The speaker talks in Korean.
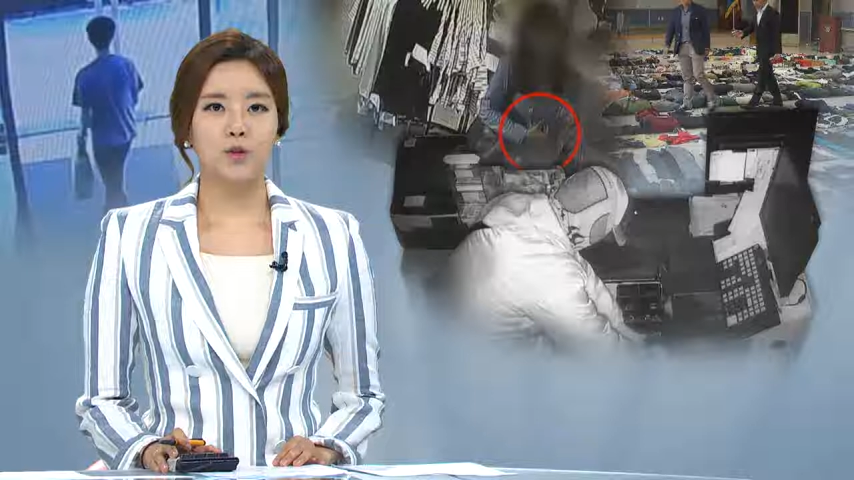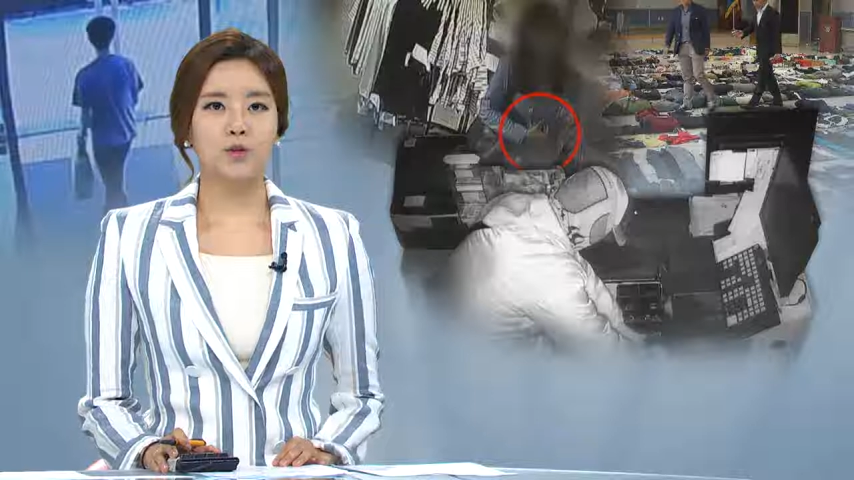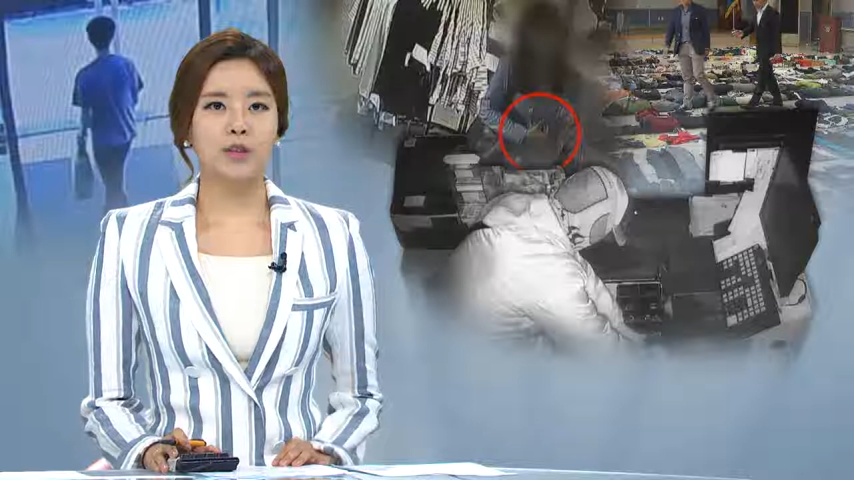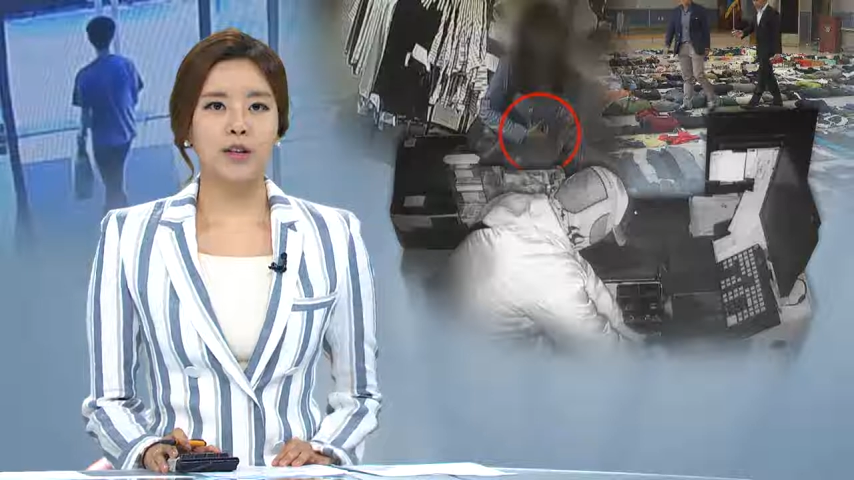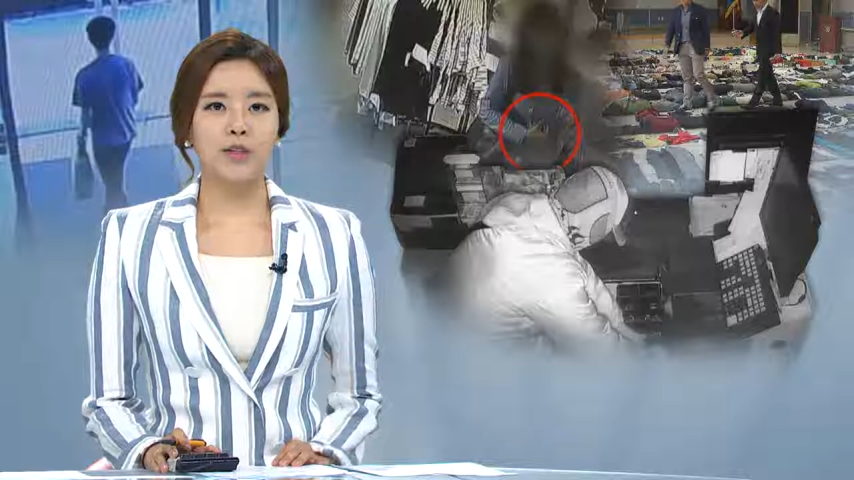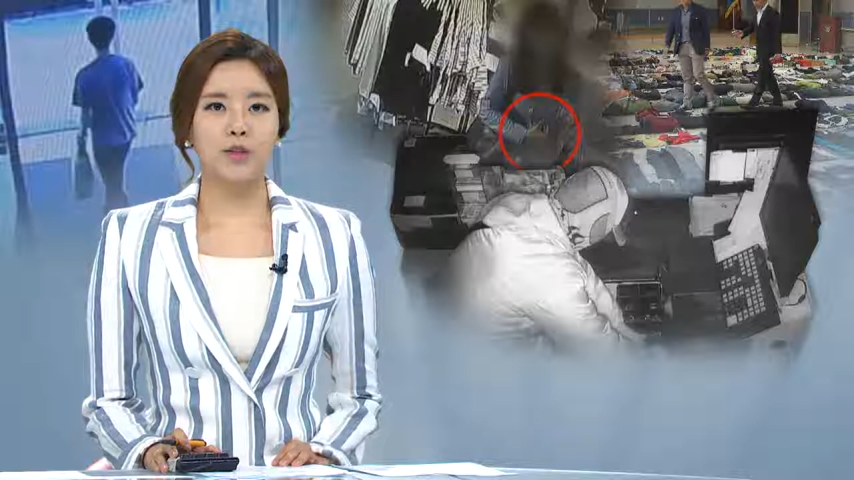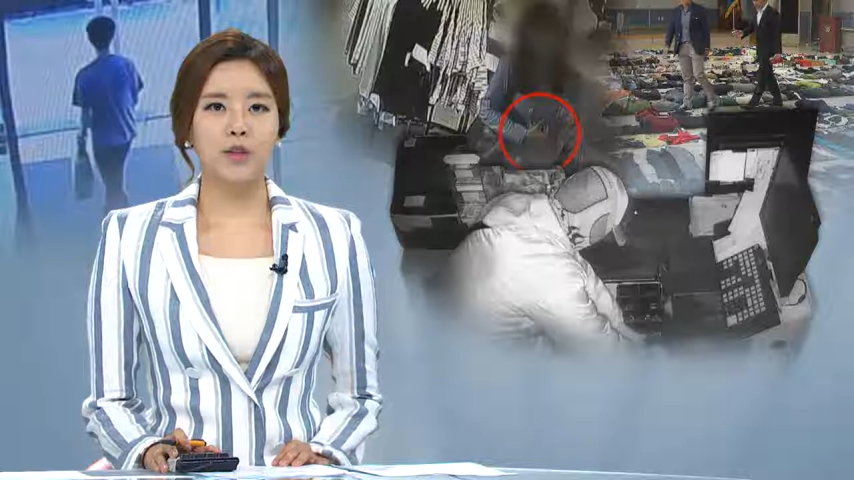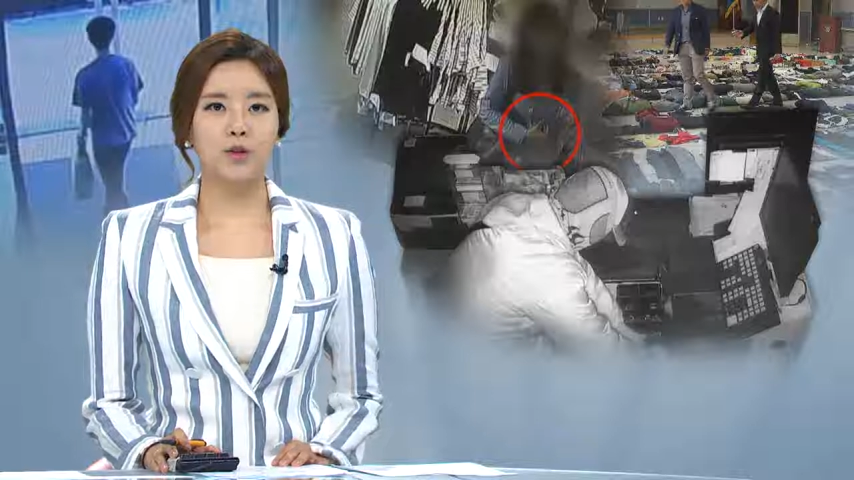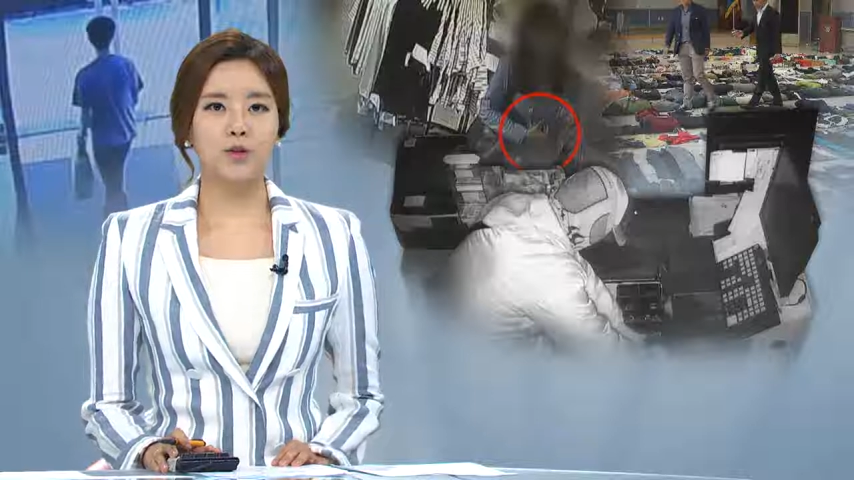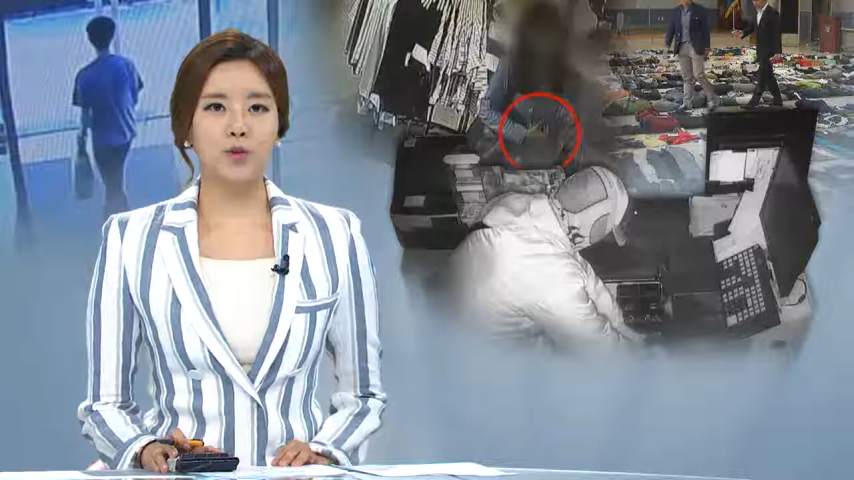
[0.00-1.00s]

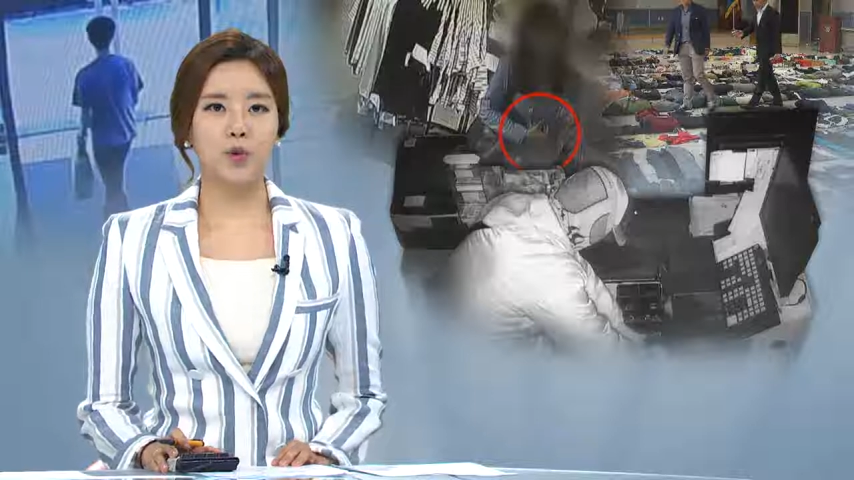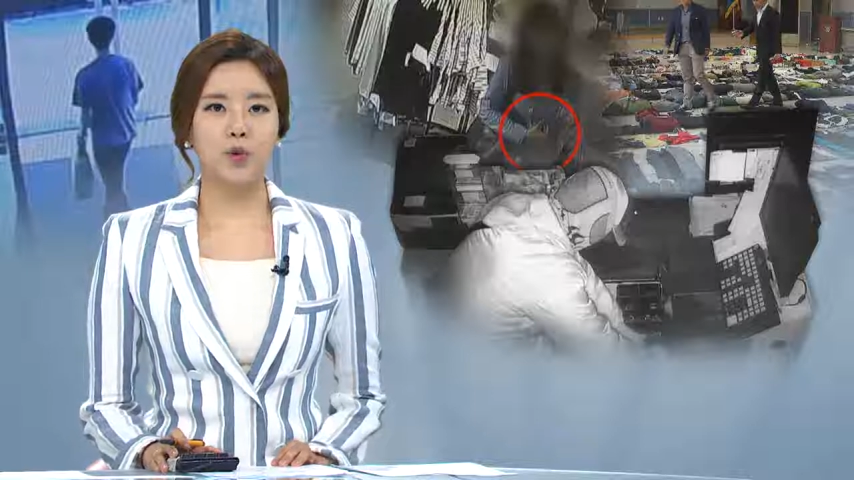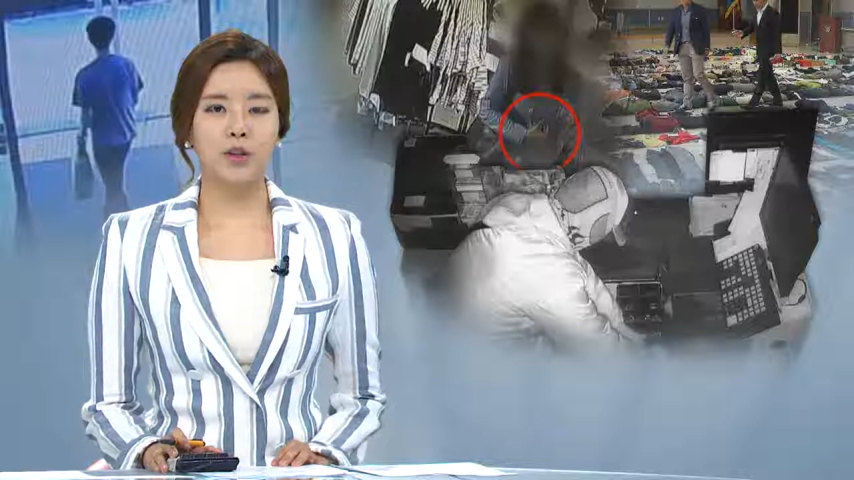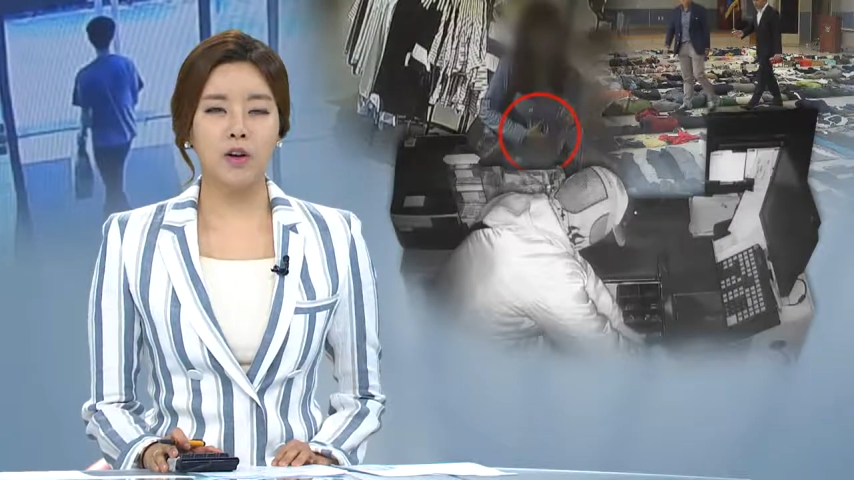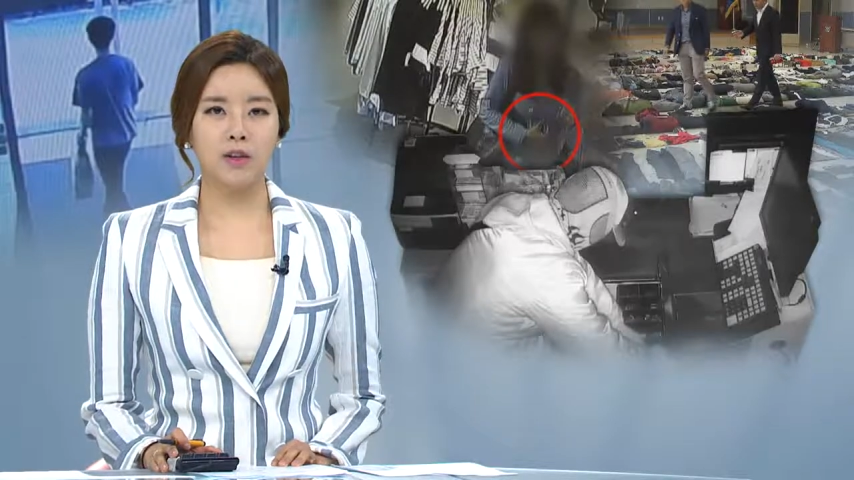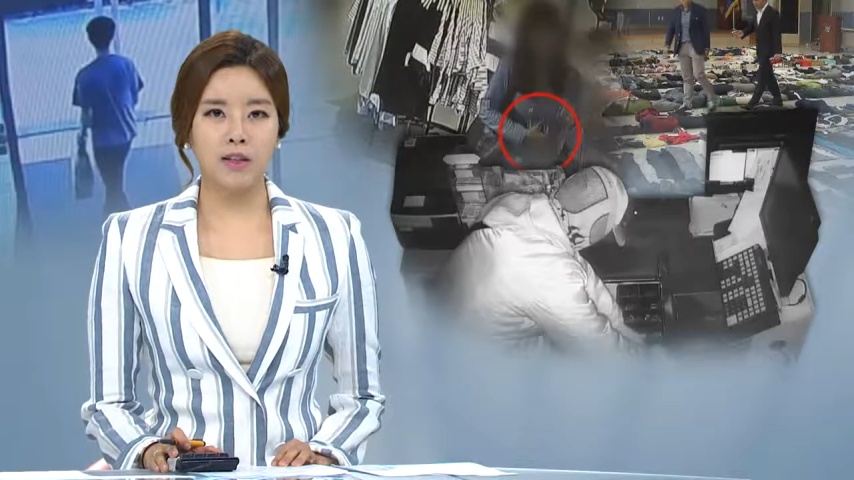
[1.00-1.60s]
순간적인 충동을